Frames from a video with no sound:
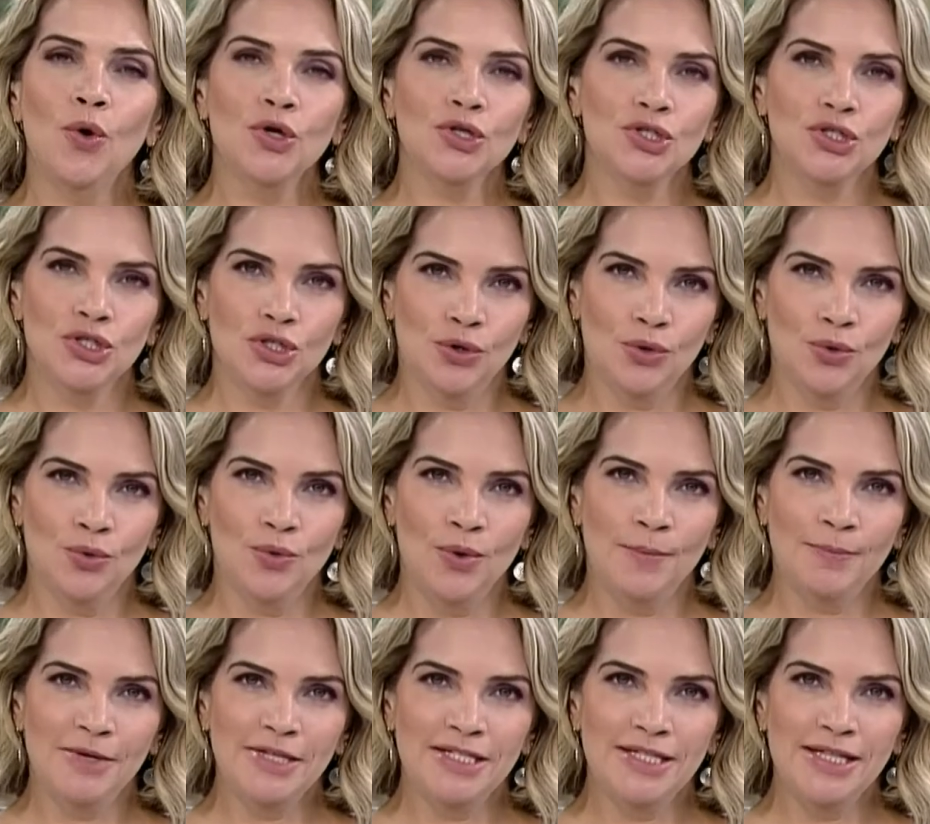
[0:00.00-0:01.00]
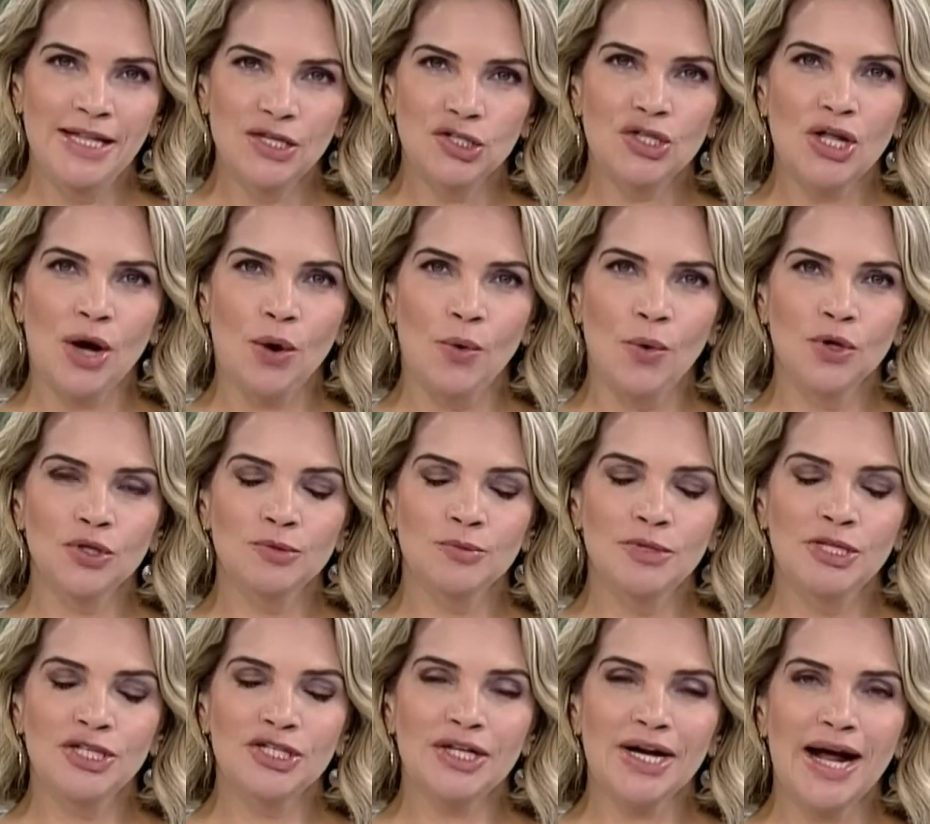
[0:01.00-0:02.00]
hoje com a presidente da
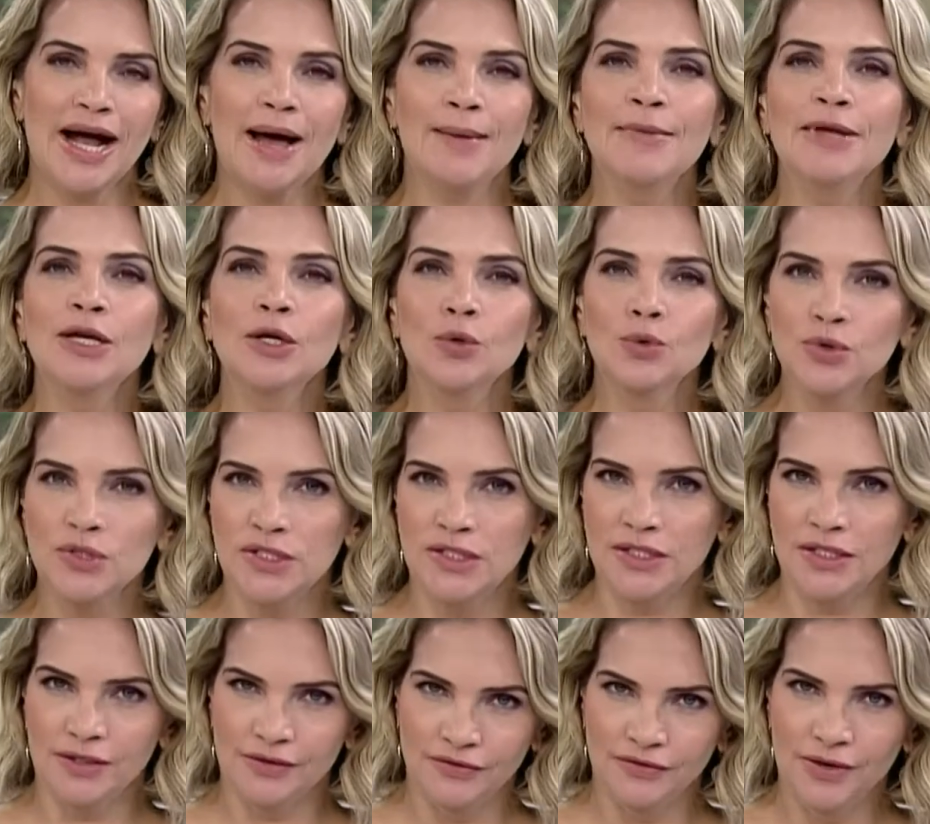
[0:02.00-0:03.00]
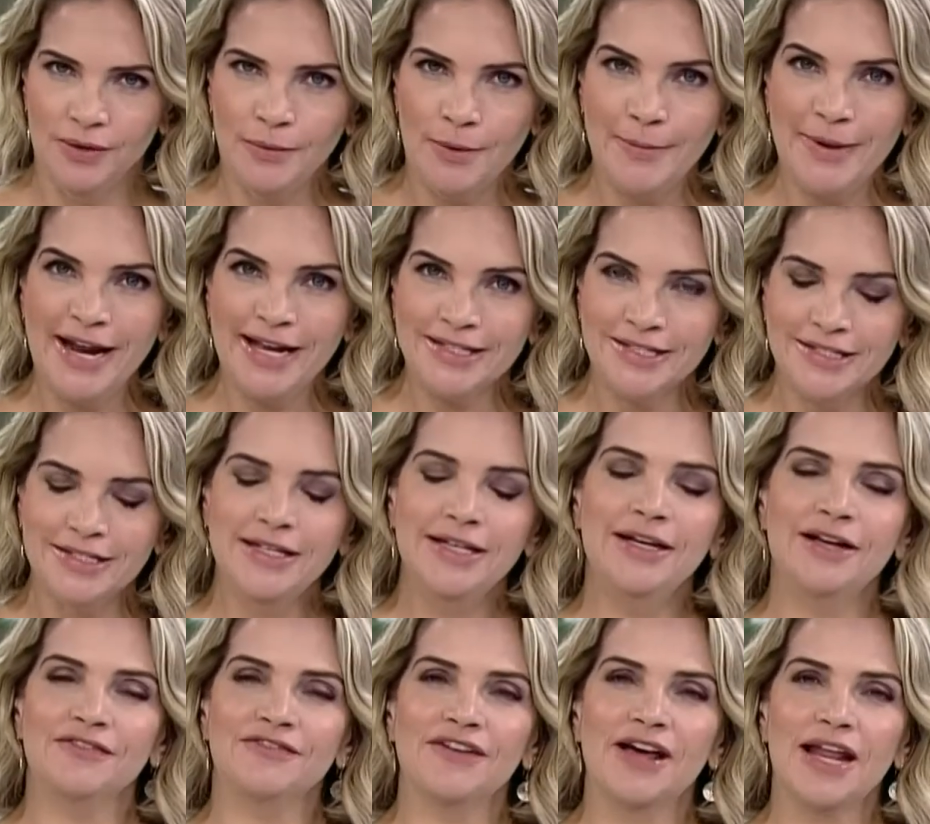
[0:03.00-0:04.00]
corte, ministra Carmen Lúcia. Vamos a
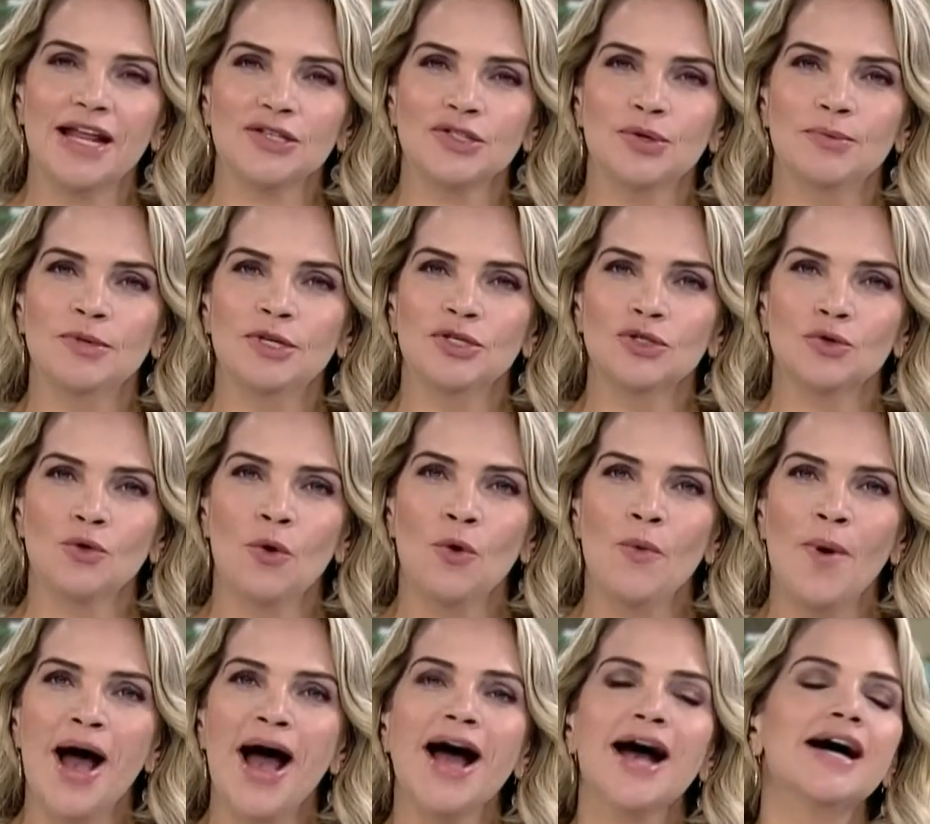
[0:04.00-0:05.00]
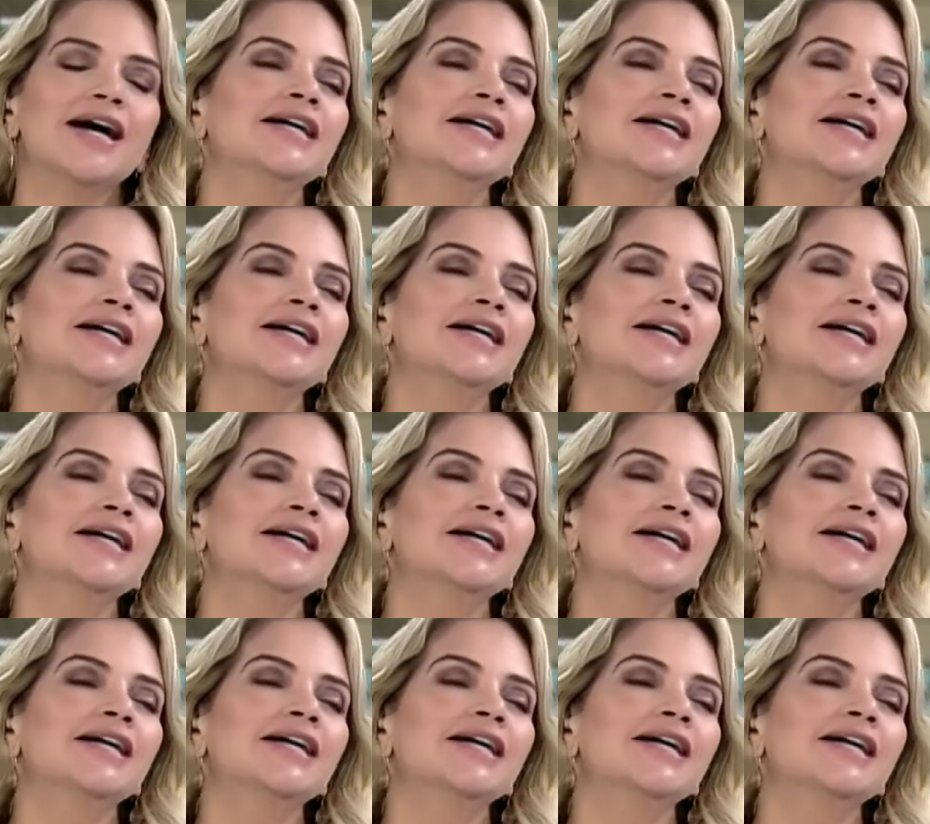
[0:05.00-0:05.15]
Brasília falar sobre isso com a